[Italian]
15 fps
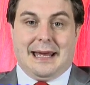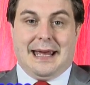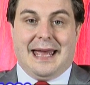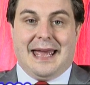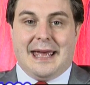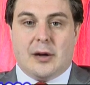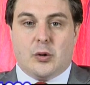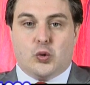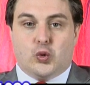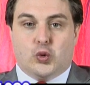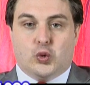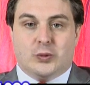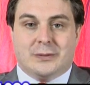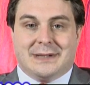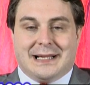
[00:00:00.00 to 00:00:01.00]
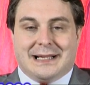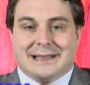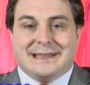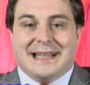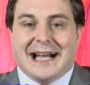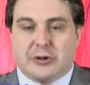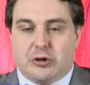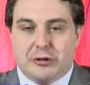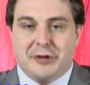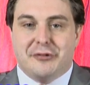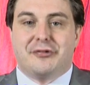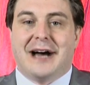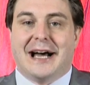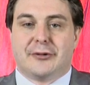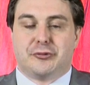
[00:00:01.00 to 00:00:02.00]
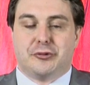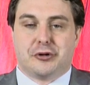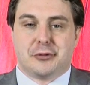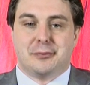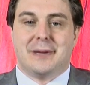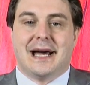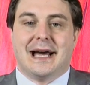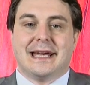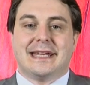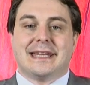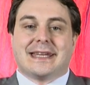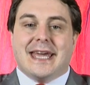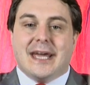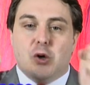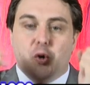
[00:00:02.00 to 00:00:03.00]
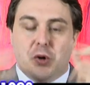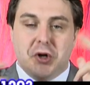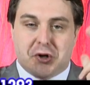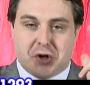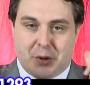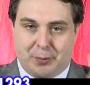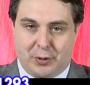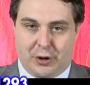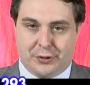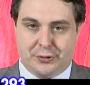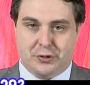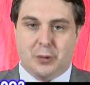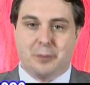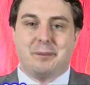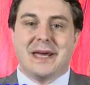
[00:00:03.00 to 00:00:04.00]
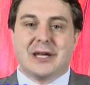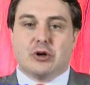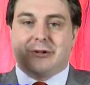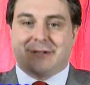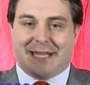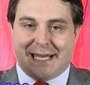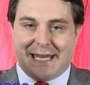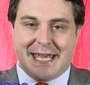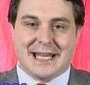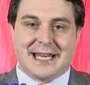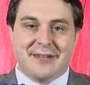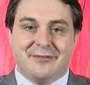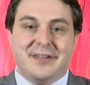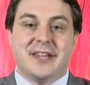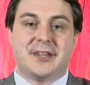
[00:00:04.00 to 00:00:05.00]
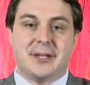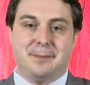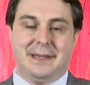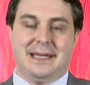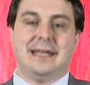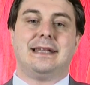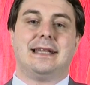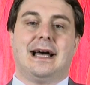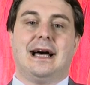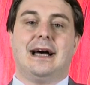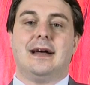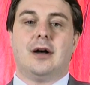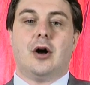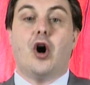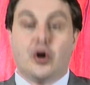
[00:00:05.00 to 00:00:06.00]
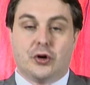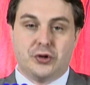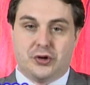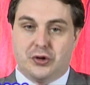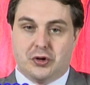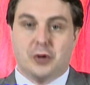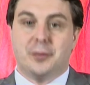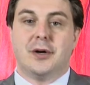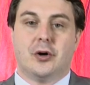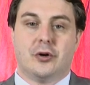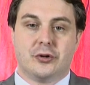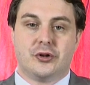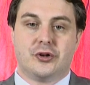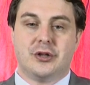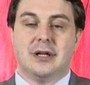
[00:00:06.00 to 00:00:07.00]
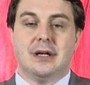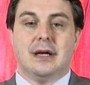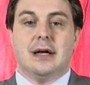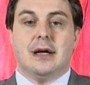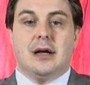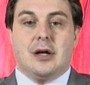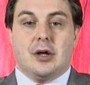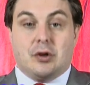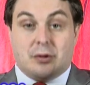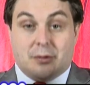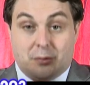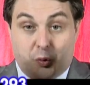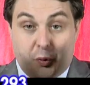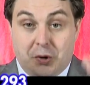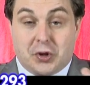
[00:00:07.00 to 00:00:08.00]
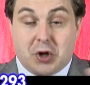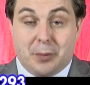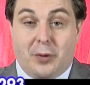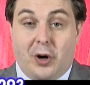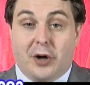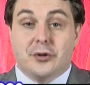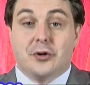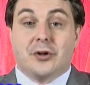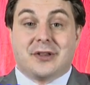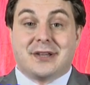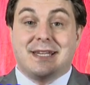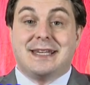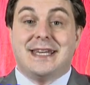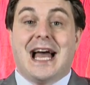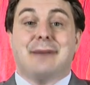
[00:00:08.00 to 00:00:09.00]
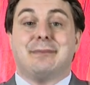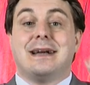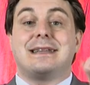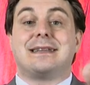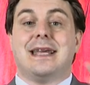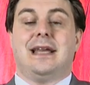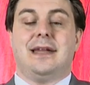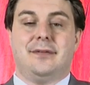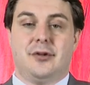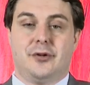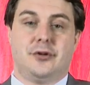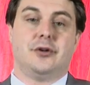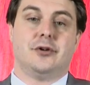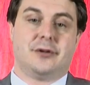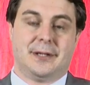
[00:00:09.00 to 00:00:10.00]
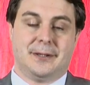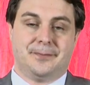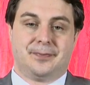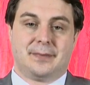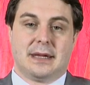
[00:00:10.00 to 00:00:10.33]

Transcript: È un dato di fatto ormai che l'unico modo per ottenere visibilità, oggi come oggi, l'unico modo si chiama televisione.